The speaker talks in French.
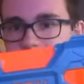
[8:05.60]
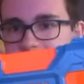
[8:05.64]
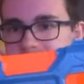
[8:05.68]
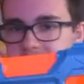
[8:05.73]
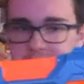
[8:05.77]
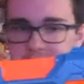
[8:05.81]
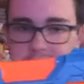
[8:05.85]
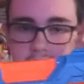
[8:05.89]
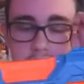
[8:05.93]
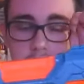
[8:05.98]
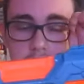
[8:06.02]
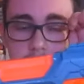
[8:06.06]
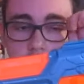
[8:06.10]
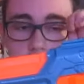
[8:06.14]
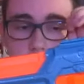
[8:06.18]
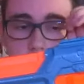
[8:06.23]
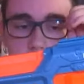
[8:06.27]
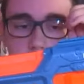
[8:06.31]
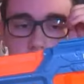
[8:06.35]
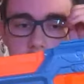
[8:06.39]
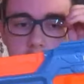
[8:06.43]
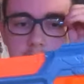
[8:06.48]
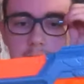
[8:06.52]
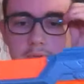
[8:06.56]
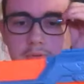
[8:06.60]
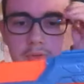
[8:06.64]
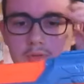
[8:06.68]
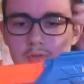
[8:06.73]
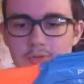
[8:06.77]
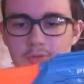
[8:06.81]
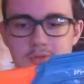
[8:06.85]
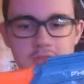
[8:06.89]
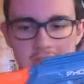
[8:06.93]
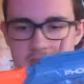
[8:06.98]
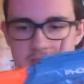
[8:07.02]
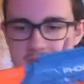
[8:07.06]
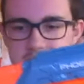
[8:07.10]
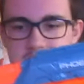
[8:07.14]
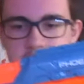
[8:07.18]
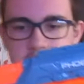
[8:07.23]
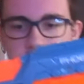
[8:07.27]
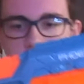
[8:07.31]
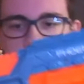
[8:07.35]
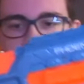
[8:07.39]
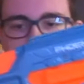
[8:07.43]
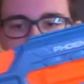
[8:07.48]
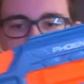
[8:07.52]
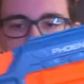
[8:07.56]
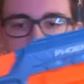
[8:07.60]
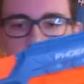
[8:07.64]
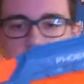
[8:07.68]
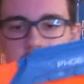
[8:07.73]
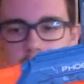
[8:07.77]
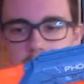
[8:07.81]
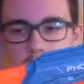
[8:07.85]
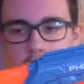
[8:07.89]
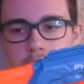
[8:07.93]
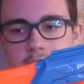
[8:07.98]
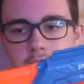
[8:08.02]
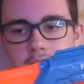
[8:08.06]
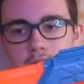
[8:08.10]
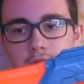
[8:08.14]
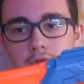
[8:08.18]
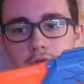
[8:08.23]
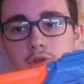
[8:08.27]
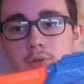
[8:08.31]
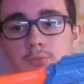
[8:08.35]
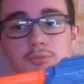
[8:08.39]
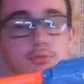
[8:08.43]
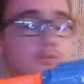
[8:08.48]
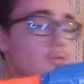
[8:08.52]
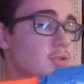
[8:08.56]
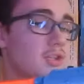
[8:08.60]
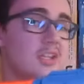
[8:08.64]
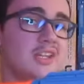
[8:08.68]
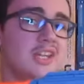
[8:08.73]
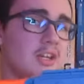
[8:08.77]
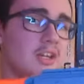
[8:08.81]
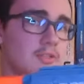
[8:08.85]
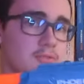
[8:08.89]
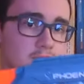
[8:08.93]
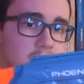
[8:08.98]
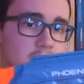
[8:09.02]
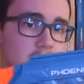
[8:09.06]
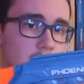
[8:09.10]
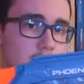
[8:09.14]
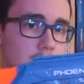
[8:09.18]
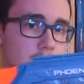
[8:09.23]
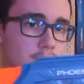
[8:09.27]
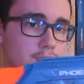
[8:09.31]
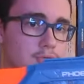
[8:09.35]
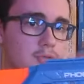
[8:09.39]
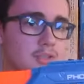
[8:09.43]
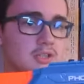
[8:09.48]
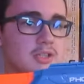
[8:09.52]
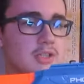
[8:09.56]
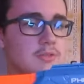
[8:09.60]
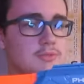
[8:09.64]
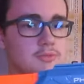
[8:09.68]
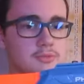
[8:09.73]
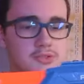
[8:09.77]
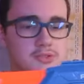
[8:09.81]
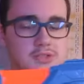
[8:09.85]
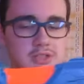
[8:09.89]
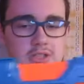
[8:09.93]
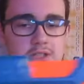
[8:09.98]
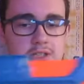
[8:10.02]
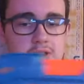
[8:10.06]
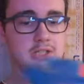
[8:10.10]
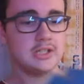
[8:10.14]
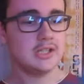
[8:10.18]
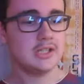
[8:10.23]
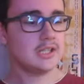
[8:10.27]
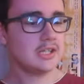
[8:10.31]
ce blaster, je le trouve vraiment ultra stylé comme tous les 8.0, comme tous les nerfs finalement, tous les nerfs sont stylés.